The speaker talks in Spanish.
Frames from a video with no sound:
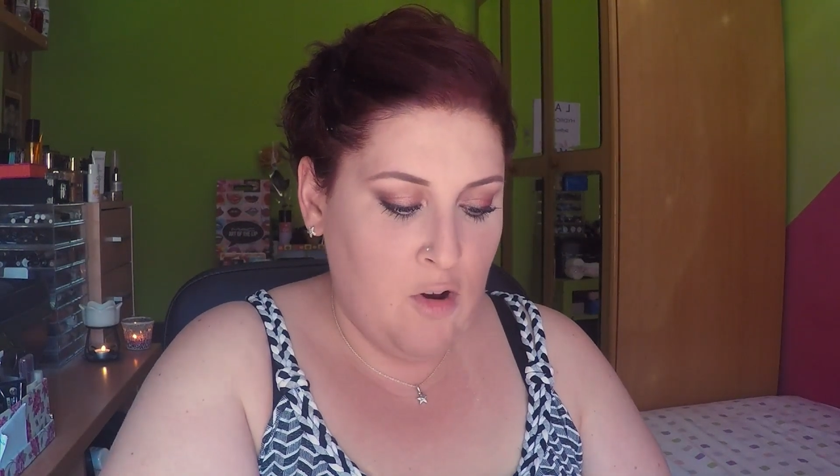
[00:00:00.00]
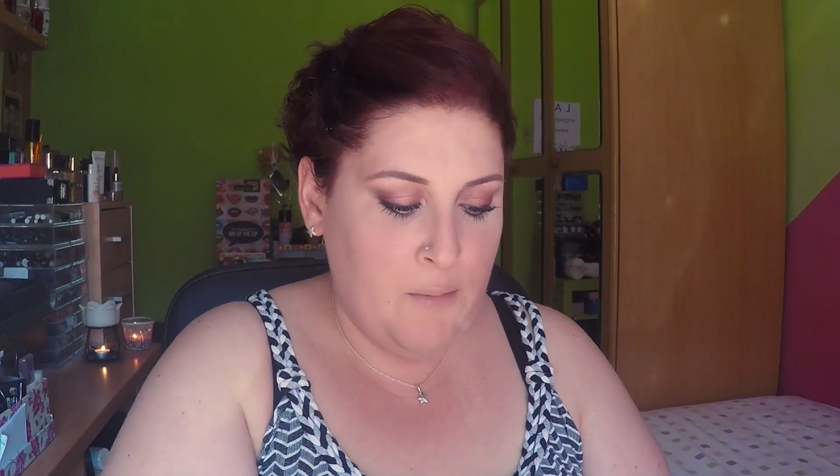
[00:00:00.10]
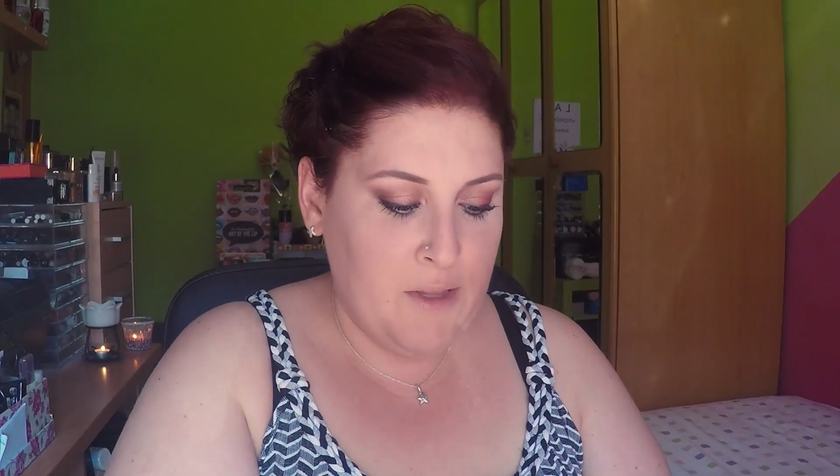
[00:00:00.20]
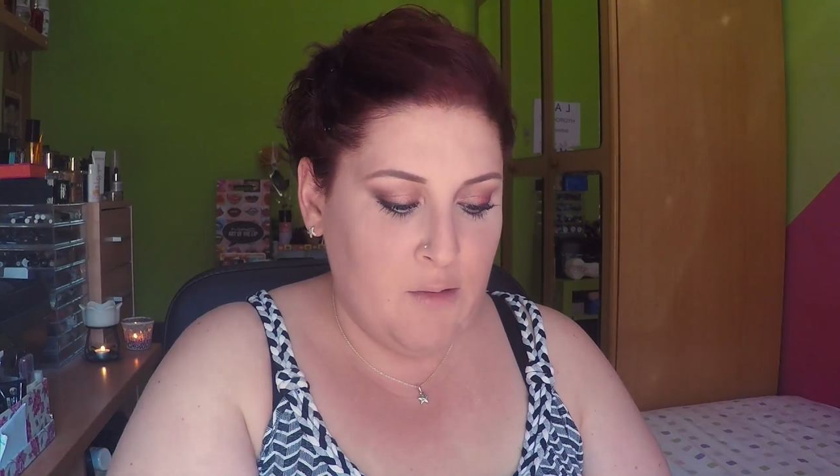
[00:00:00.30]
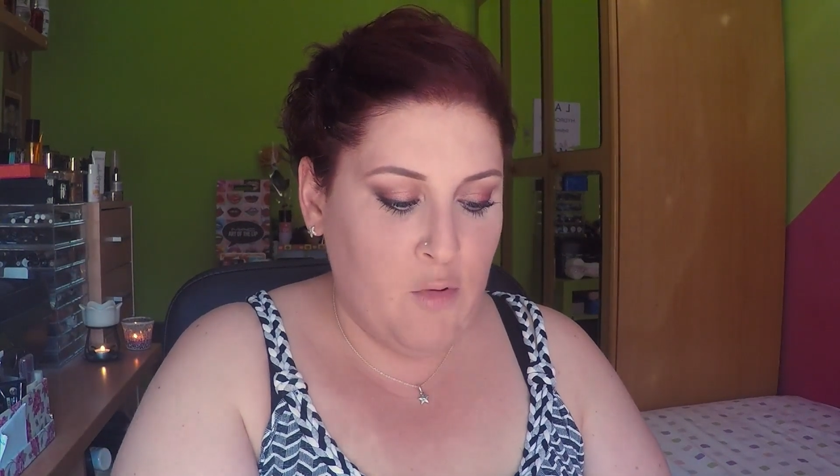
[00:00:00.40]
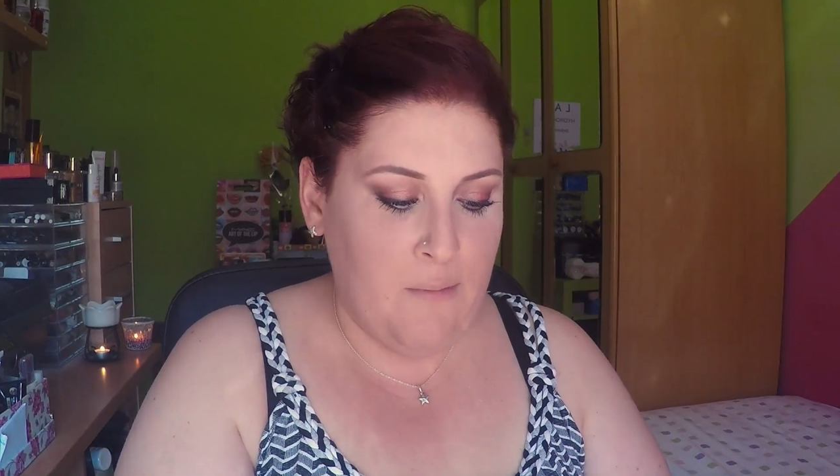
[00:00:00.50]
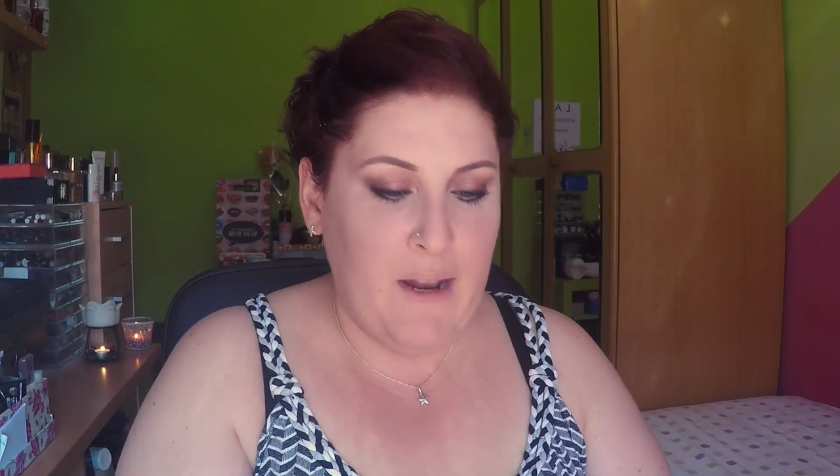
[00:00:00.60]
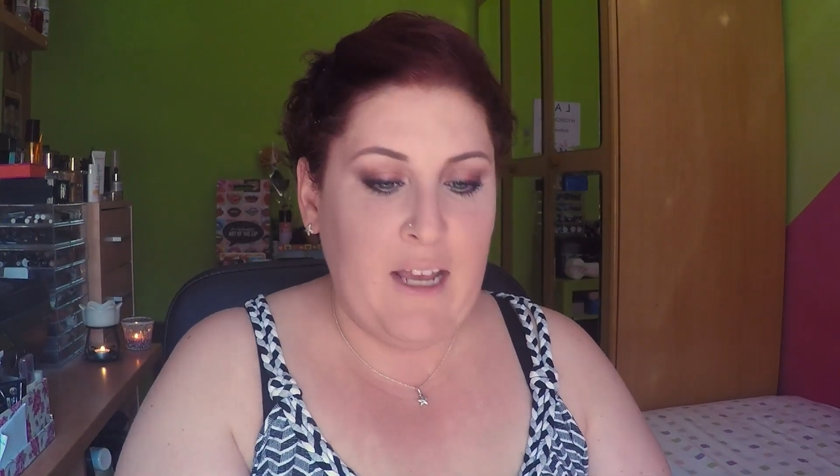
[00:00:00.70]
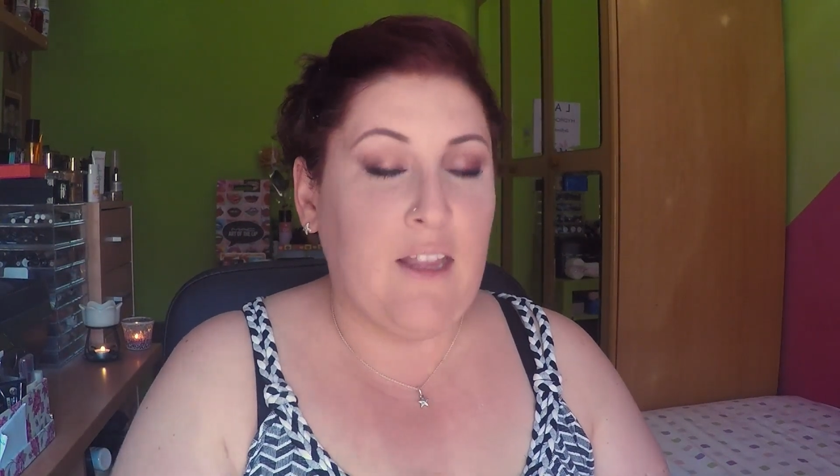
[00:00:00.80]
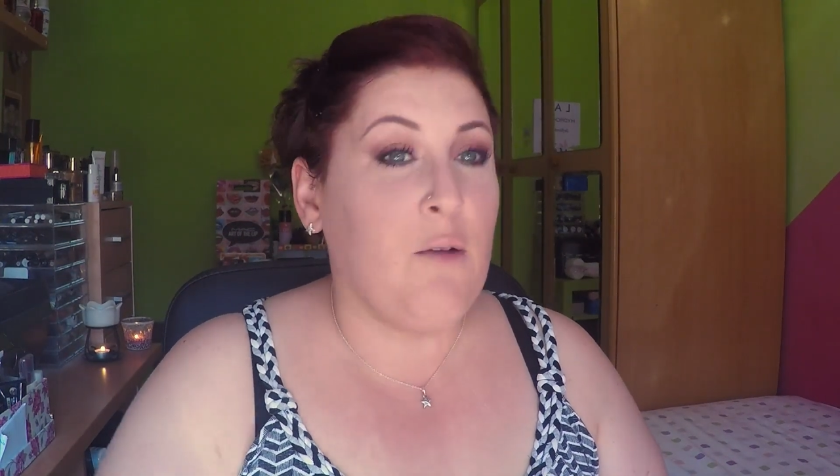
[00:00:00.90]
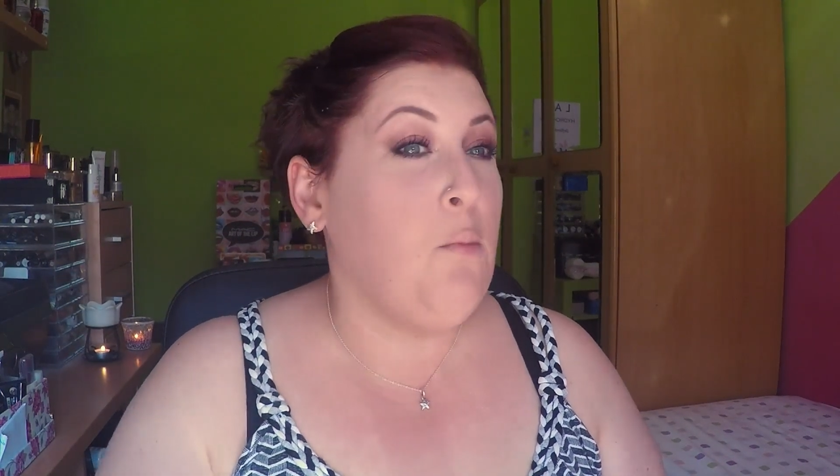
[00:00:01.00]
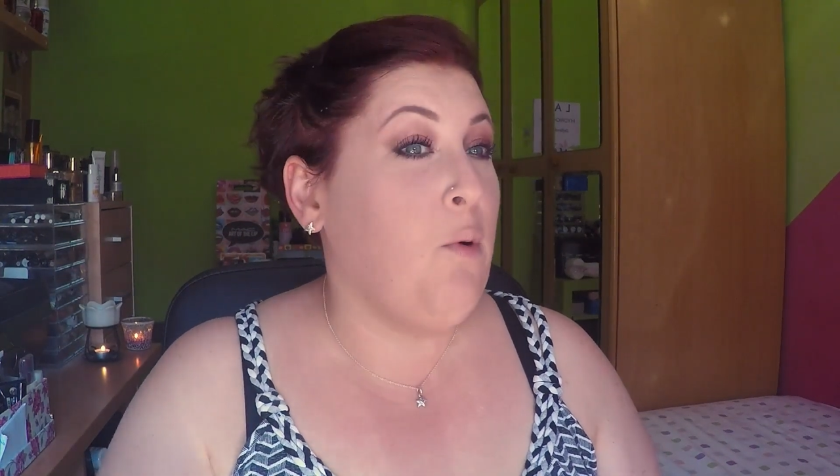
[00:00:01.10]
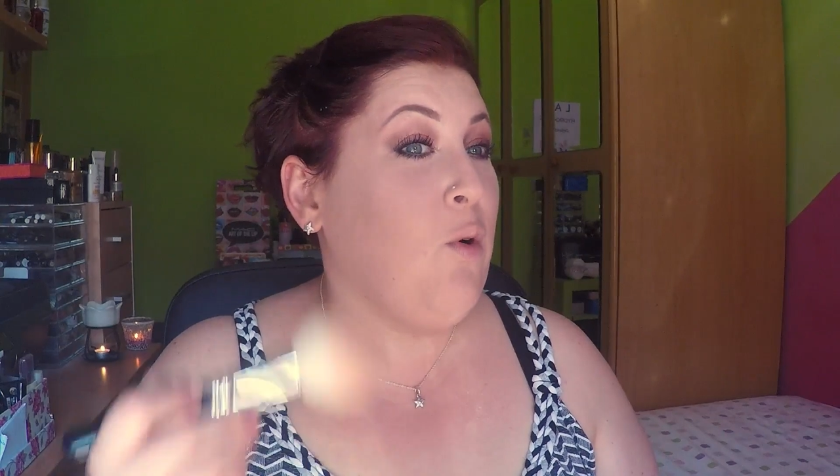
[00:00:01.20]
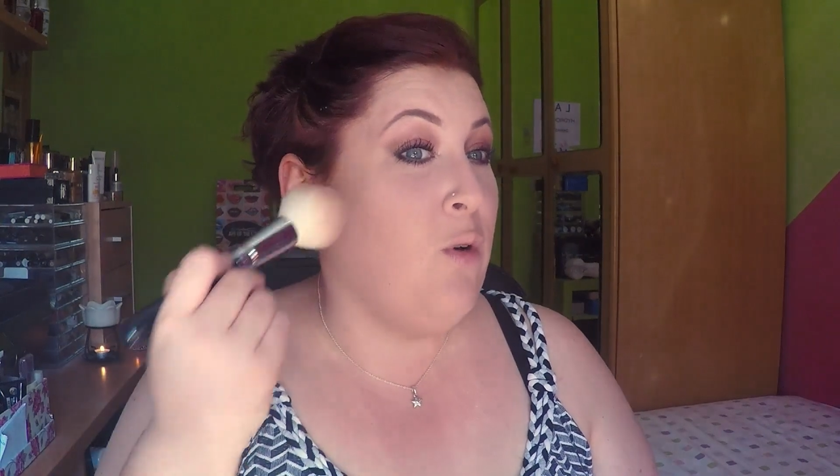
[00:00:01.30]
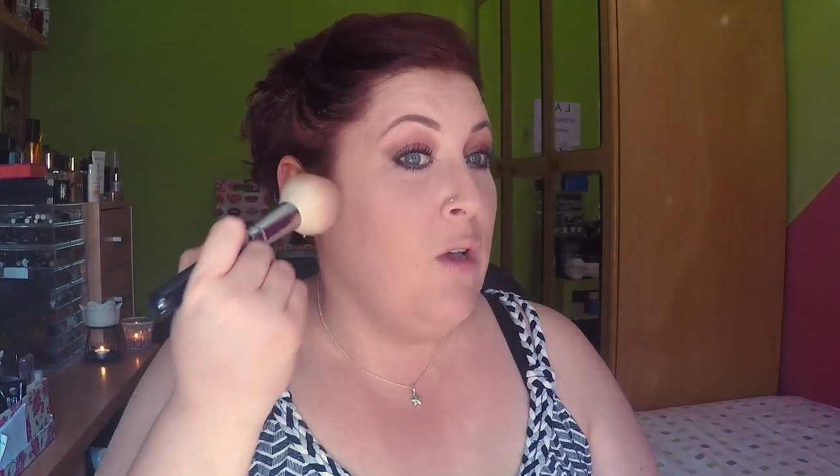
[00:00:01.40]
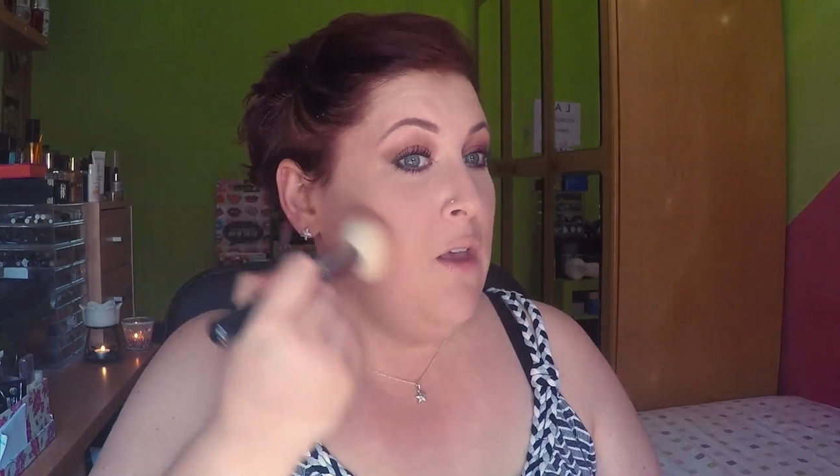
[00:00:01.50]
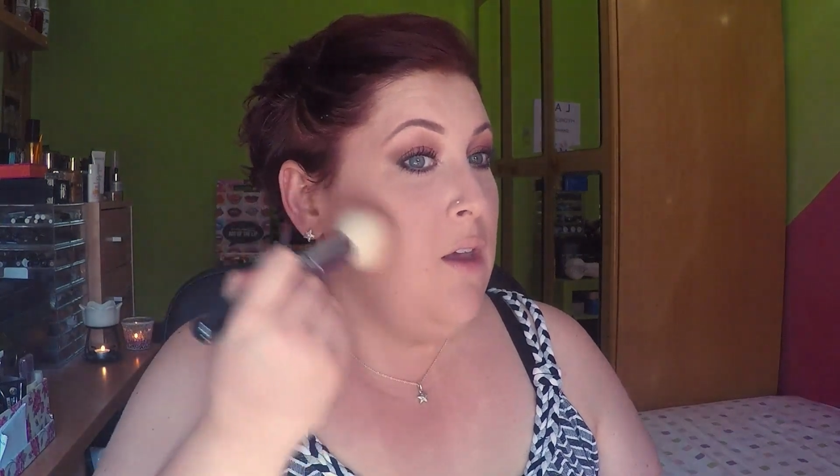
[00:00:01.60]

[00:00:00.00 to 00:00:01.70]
de la mandíbula y para quitar un poco